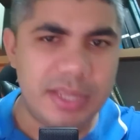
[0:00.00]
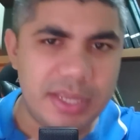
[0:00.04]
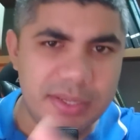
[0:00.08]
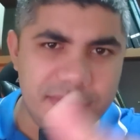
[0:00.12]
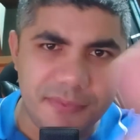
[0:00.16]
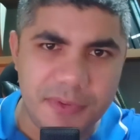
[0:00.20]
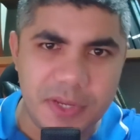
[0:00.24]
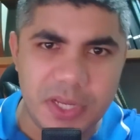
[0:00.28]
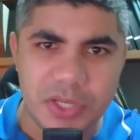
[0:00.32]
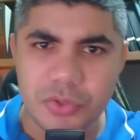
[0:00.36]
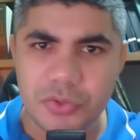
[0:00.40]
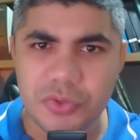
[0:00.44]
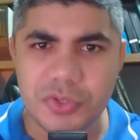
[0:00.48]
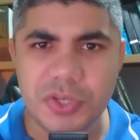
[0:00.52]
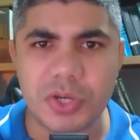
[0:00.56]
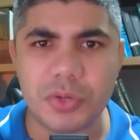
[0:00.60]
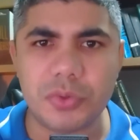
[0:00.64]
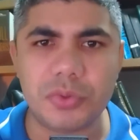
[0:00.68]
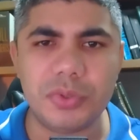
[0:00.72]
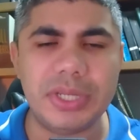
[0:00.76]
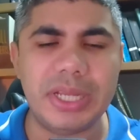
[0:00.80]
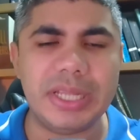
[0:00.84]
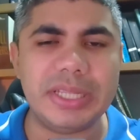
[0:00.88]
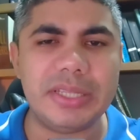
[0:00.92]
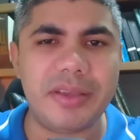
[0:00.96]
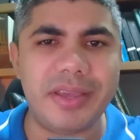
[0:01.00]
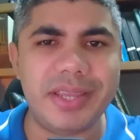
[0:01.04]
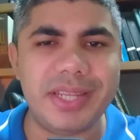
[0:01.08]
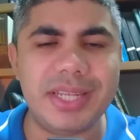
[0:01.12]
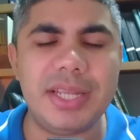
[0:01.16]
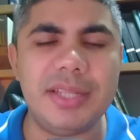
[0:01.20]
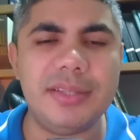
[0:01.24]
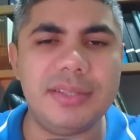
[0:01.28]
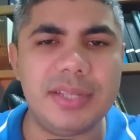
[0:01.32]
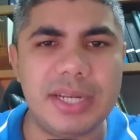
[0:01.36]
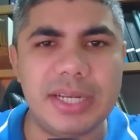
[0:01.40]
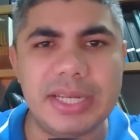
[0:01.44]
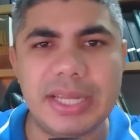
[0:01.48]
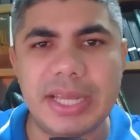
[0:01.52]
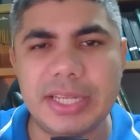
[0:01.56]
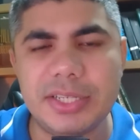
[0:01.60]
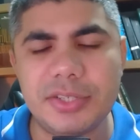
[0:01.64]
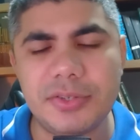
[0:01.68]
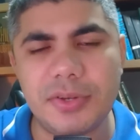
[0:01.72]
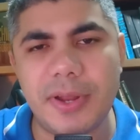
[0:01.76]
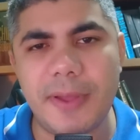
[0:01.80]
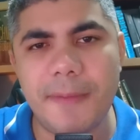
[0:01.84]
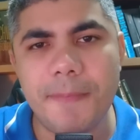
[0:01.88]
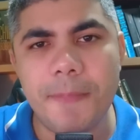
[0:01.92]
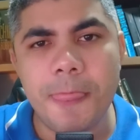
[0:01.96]
Tem vídeo circulando aí na
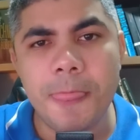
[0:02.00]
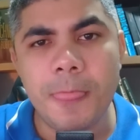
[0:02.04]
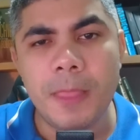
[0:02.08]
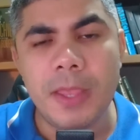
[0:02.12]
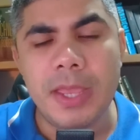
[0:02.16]
internet, né?